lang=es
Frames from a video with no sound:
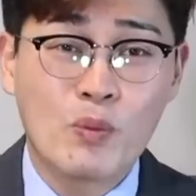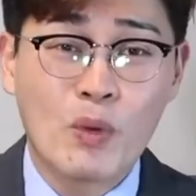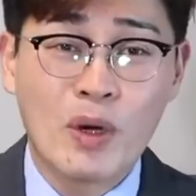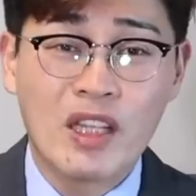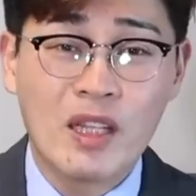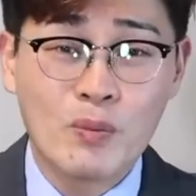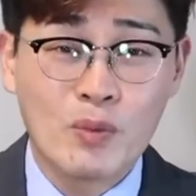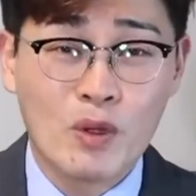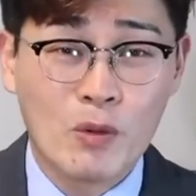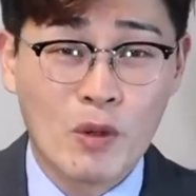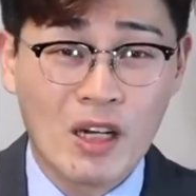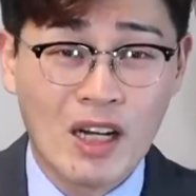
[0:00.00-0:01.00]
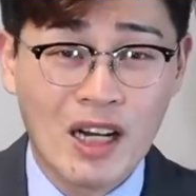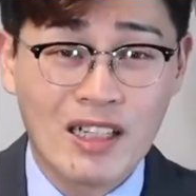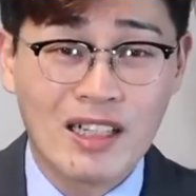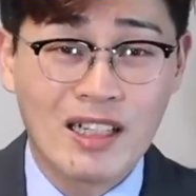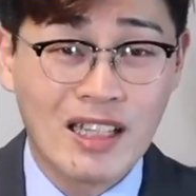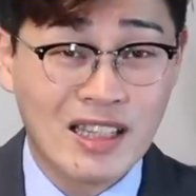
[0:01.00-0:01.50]
puede
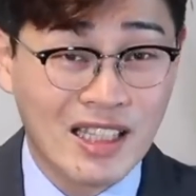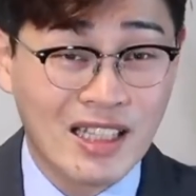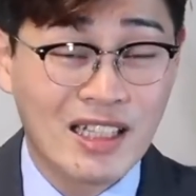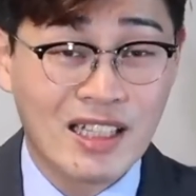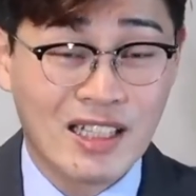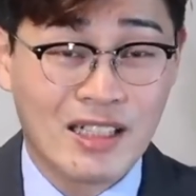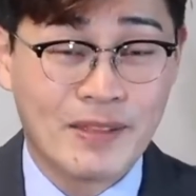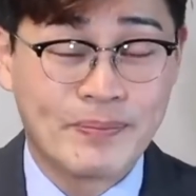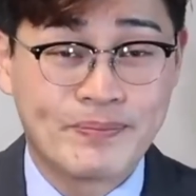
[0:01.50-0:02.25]
provocar la diarrea.